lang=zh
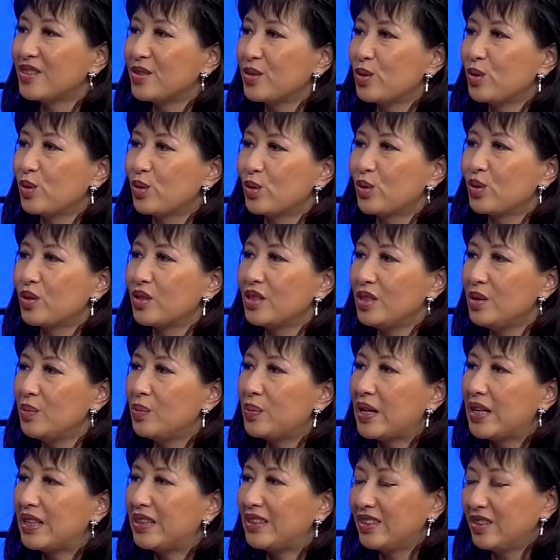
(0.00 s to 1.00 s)
就是说，一
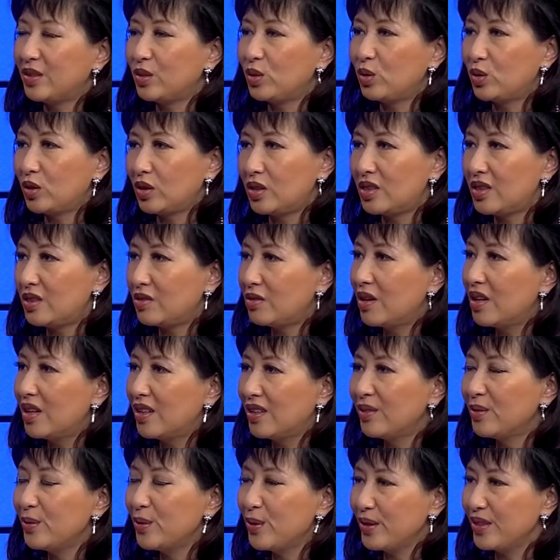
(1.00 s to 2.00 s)
般的，就是死亡
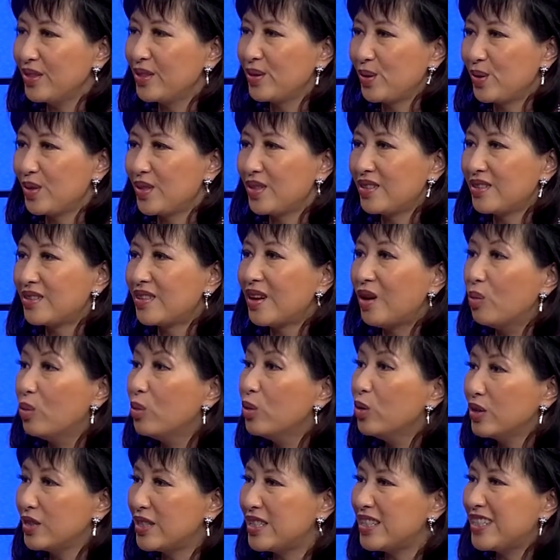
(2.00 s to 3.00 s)
率，就是到
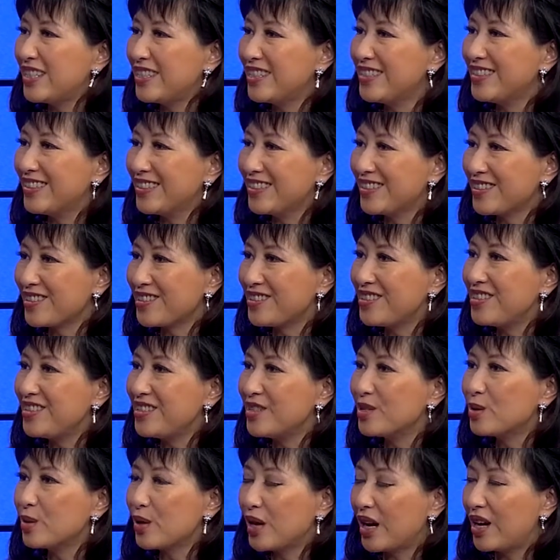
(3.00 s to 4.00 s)
末期的这个几
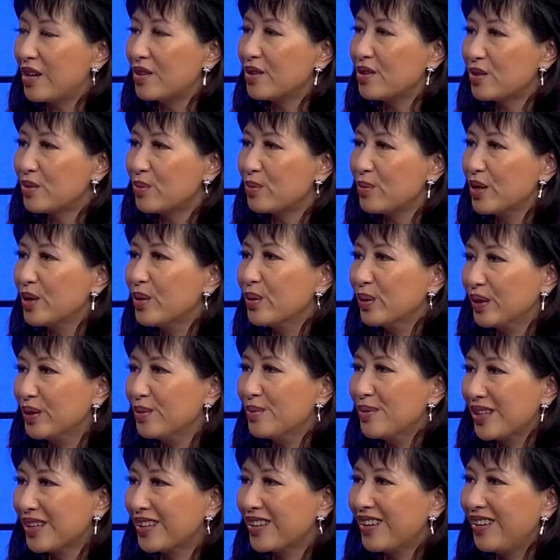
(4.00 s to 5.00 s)
率还是没有那
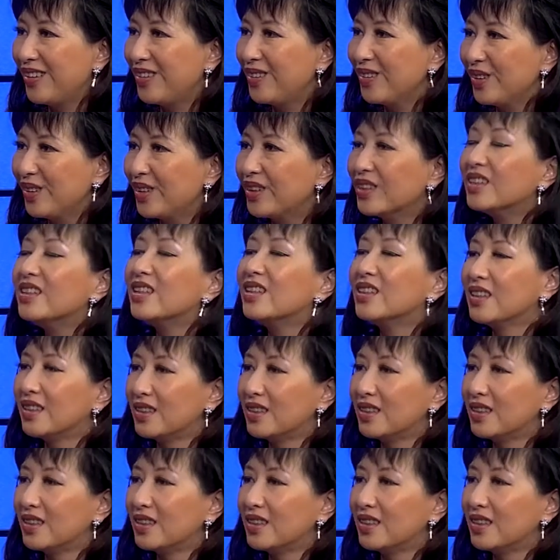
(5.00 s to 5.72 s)
么高。对，治好